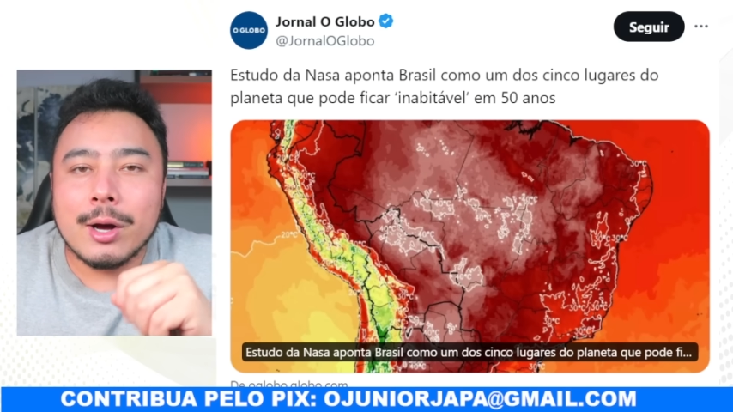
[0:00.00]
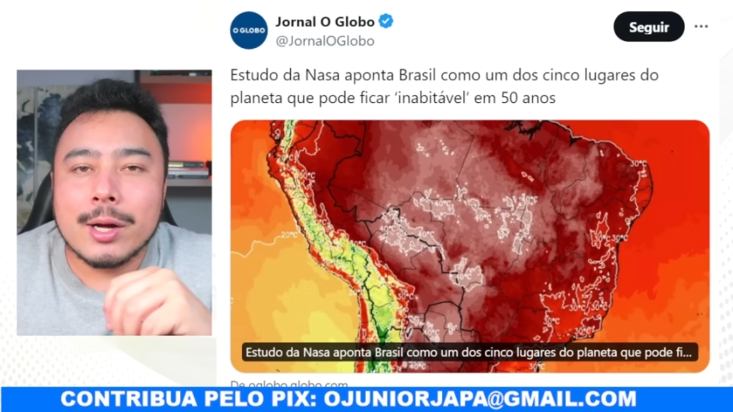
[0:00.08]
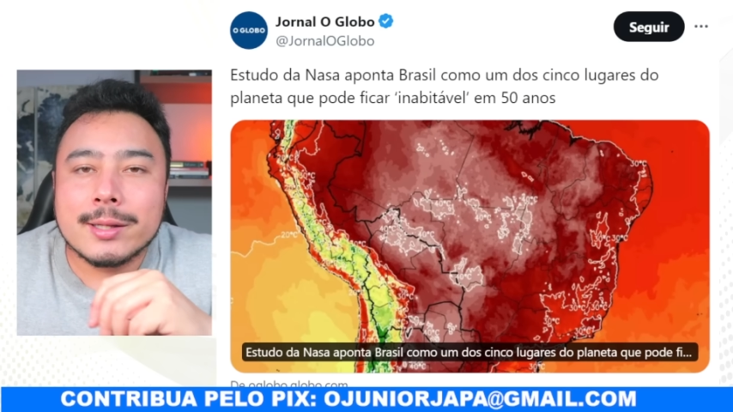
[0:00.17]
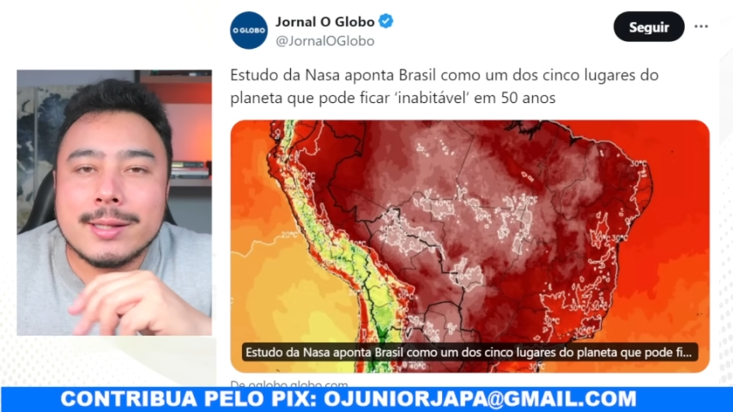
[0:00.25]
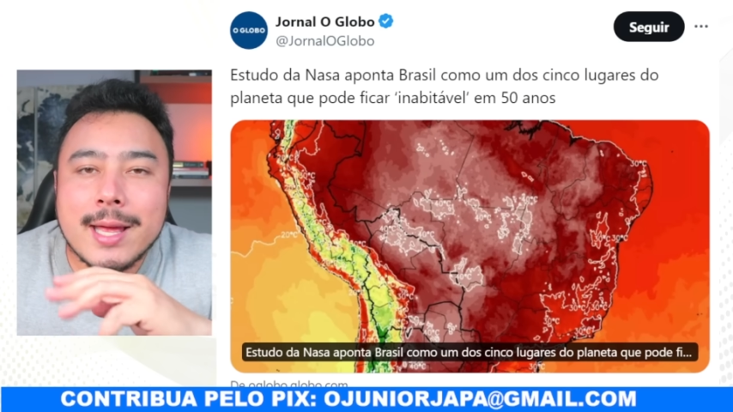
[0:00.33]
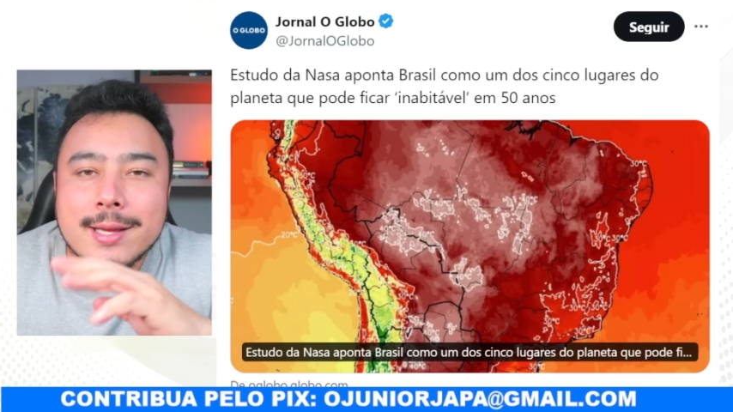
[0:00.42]

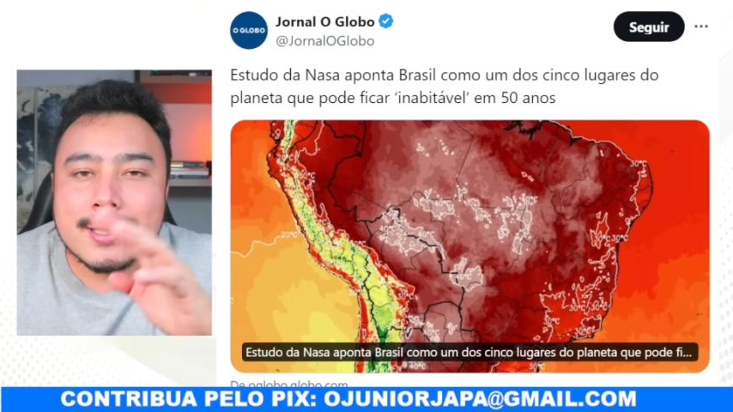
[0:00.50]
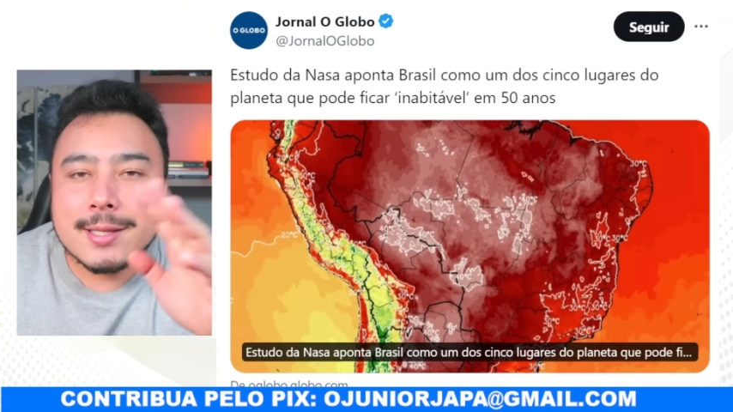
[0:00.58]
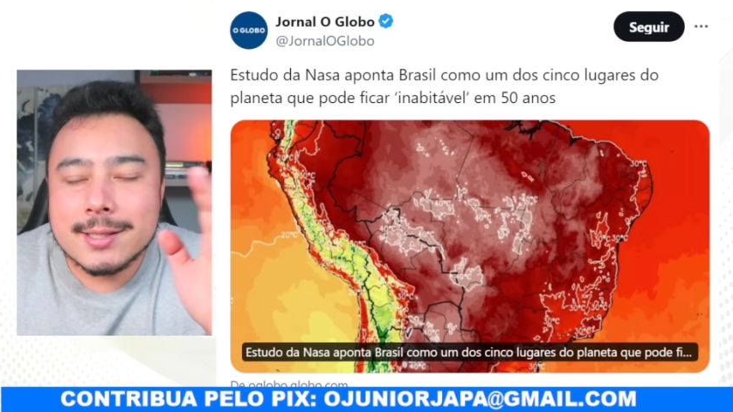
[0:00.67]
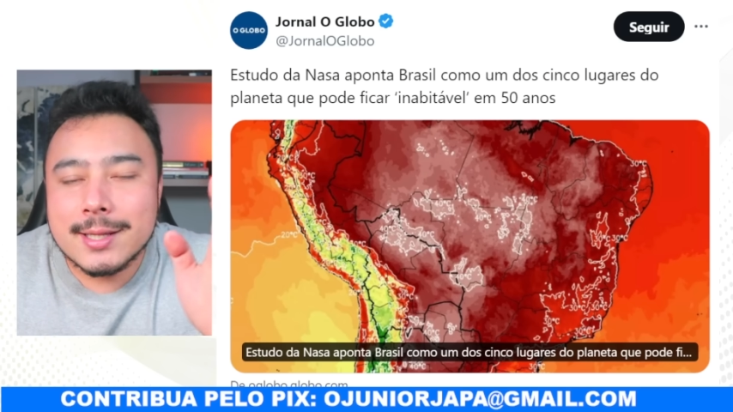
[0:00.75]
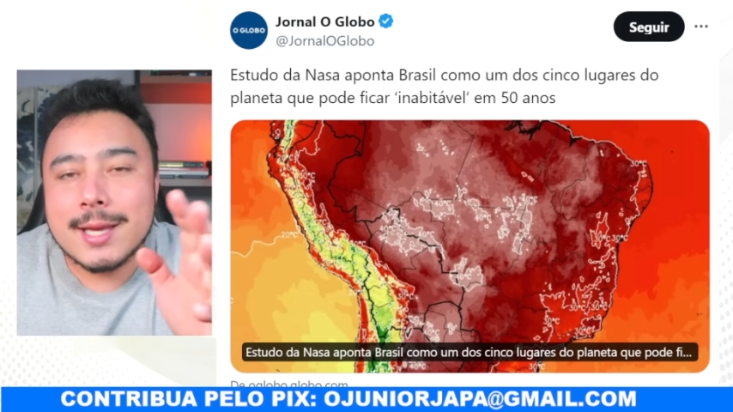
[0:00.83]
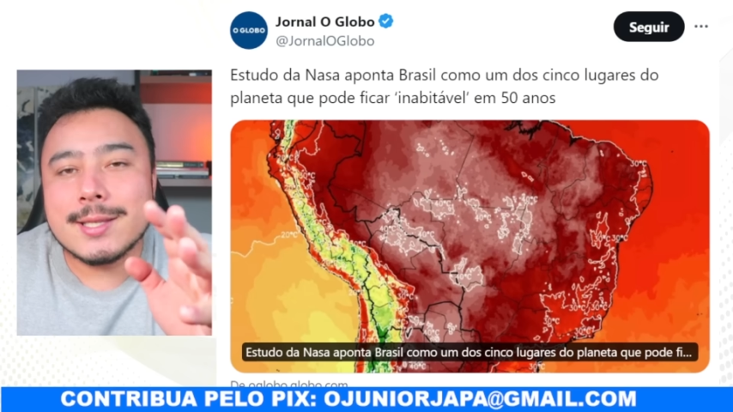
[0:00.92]

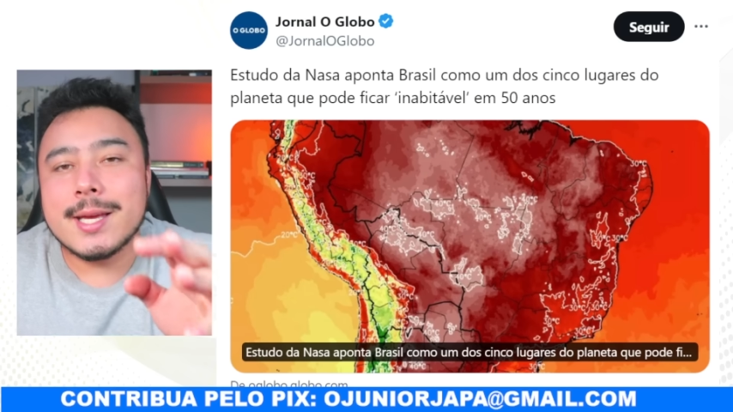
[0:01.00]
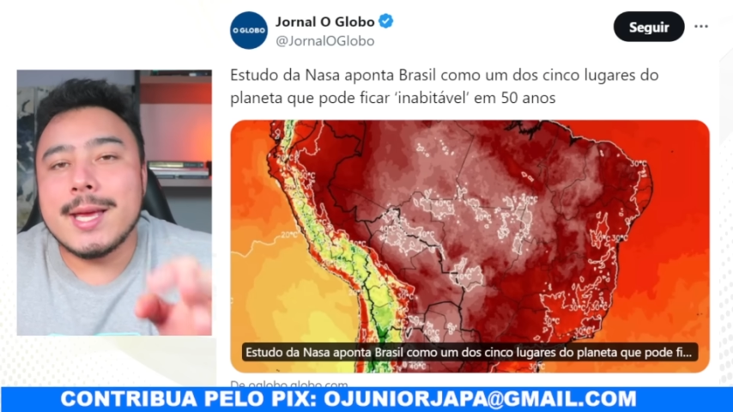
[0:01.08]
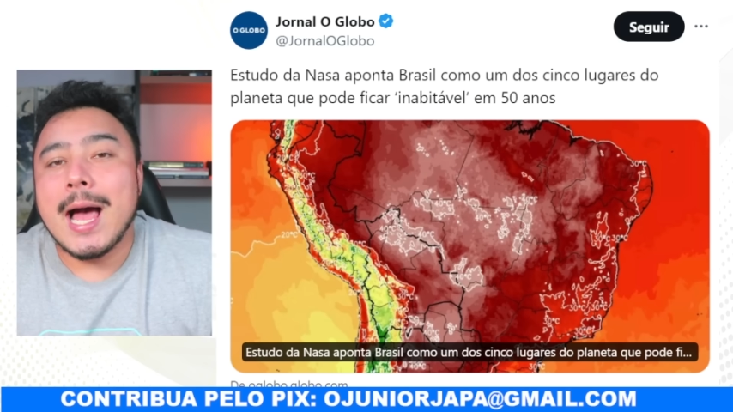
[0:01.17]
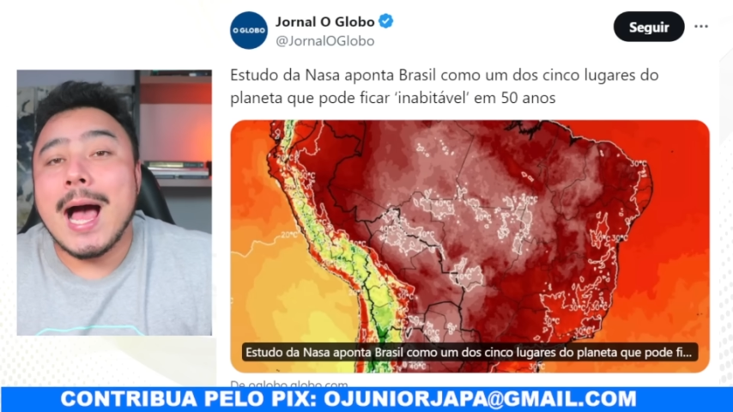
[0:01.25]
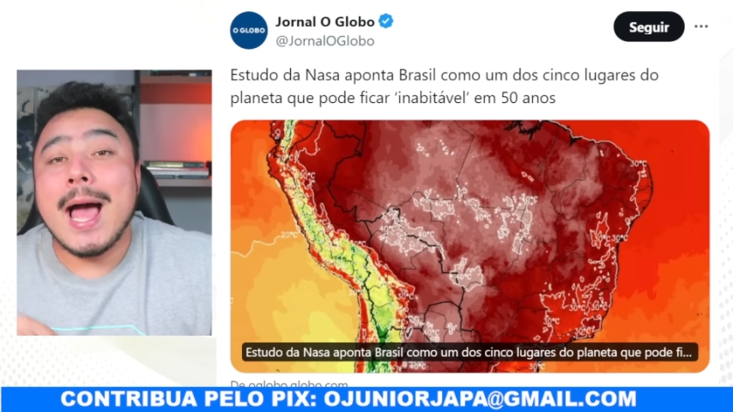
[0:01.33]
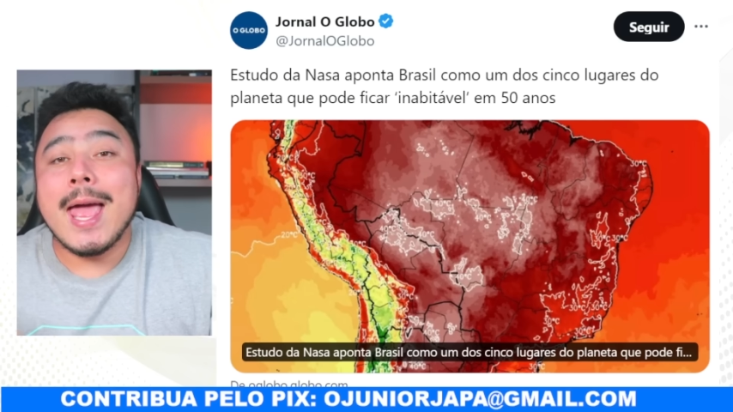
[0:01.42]
desistência e
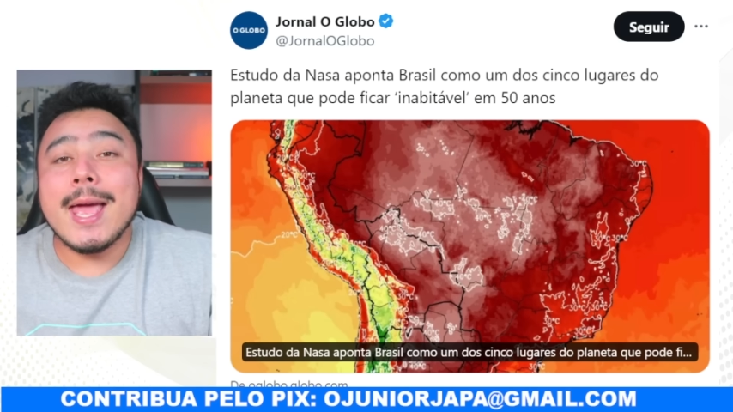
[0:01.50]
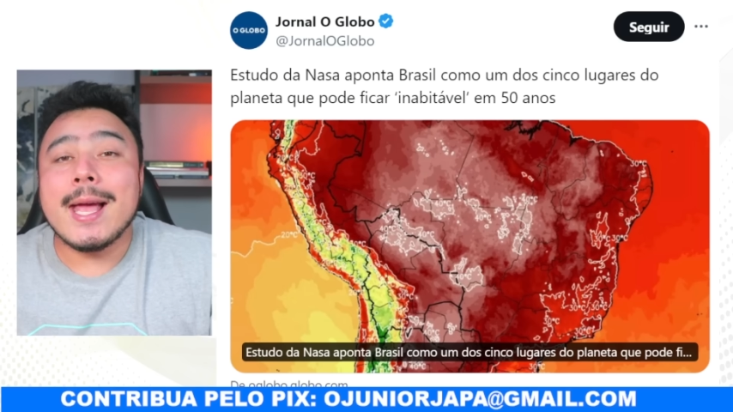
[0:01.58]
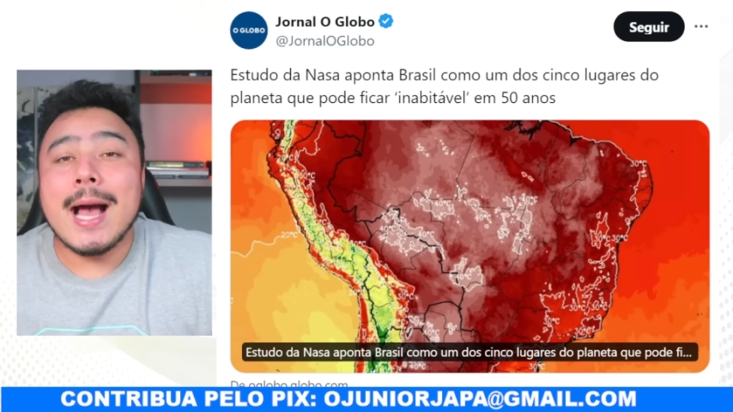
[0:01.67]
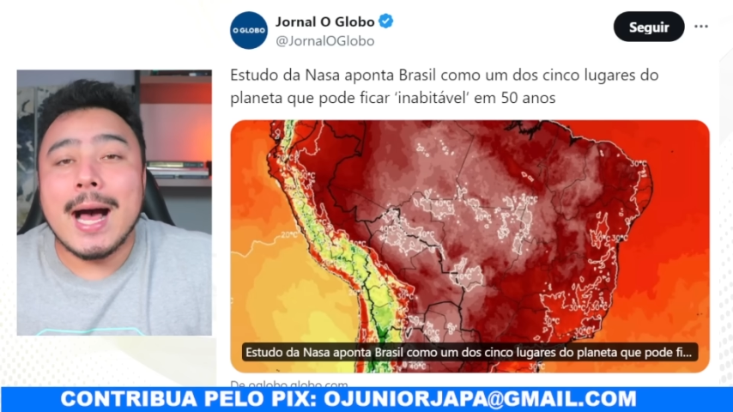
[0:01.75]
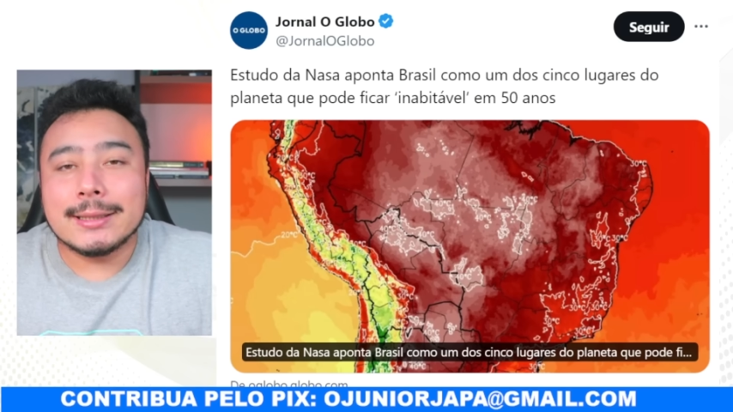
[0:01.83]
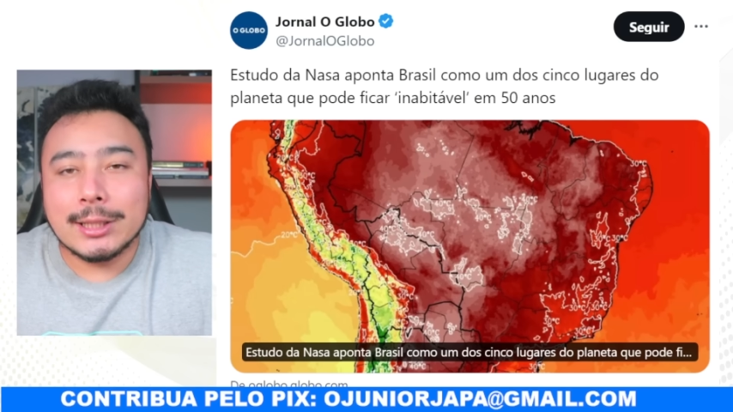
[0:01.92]
a
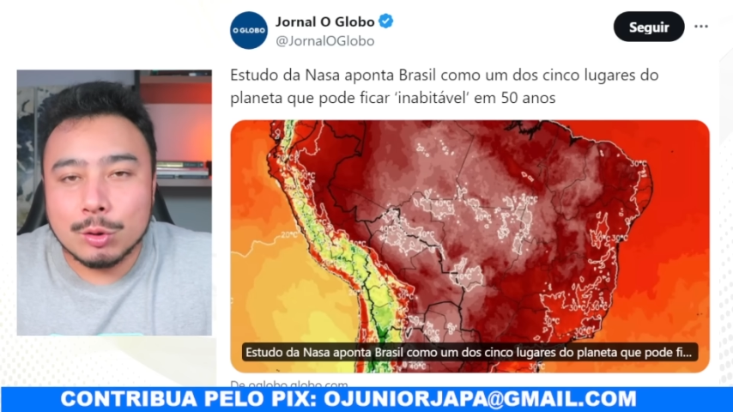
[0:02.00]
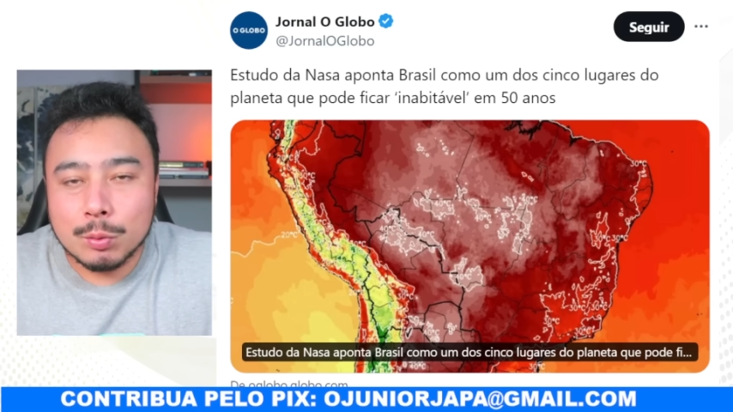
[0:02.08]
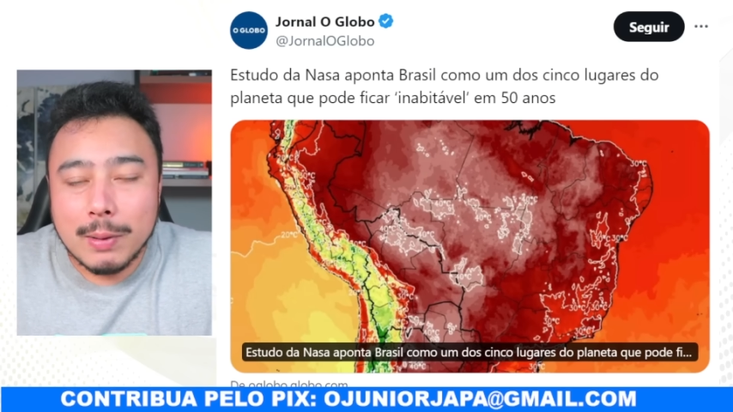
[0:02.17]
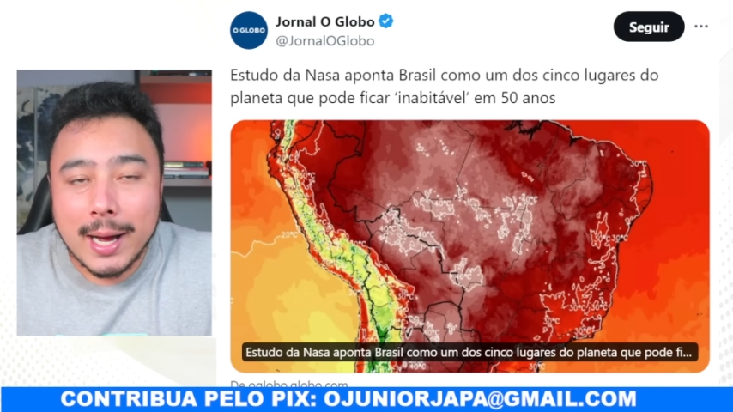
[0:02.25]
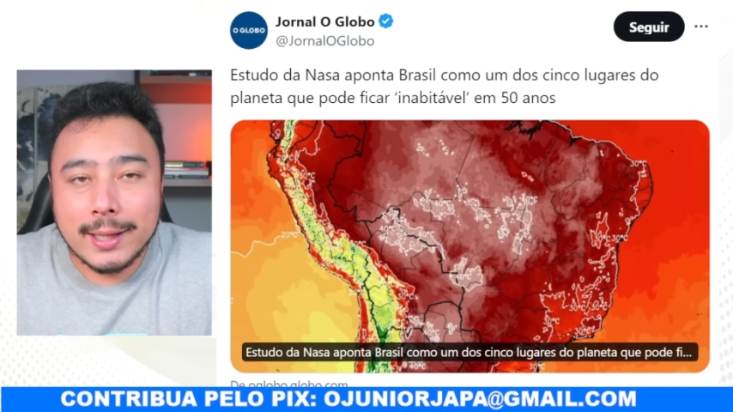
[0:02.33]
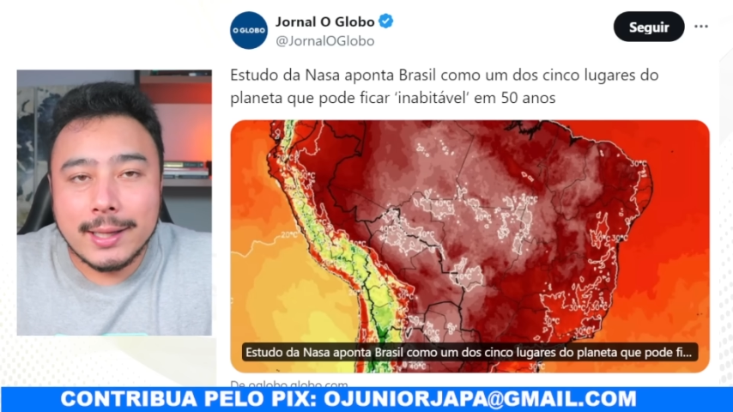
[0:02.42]
arregada do
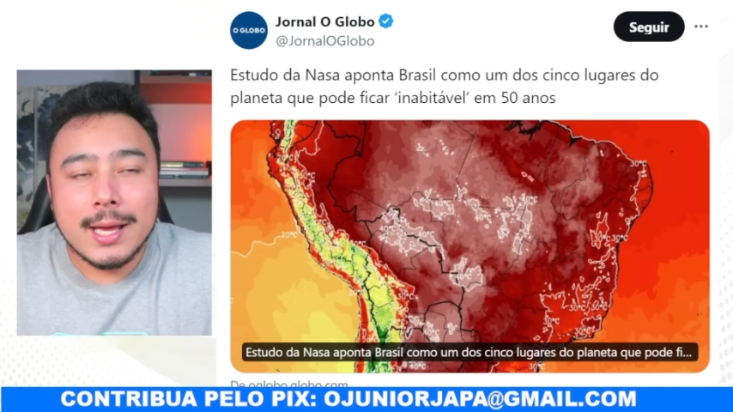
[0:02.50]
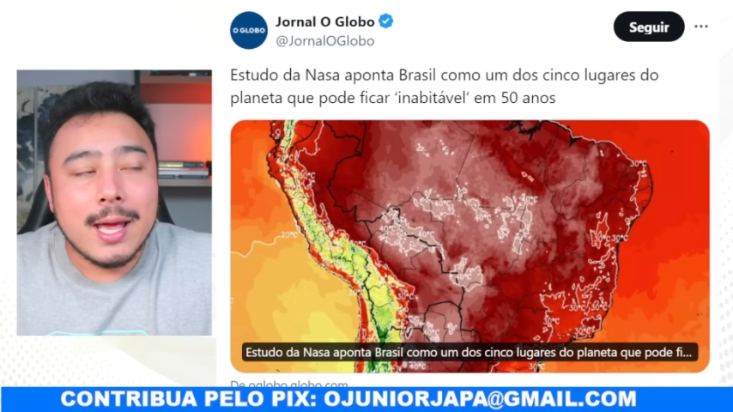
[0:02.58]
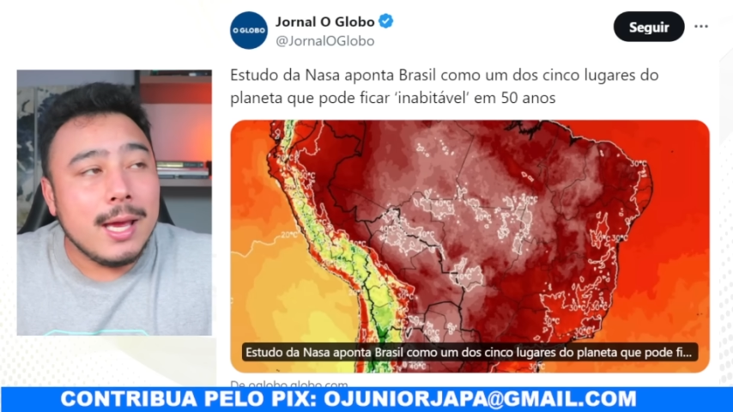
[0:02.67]
Biden.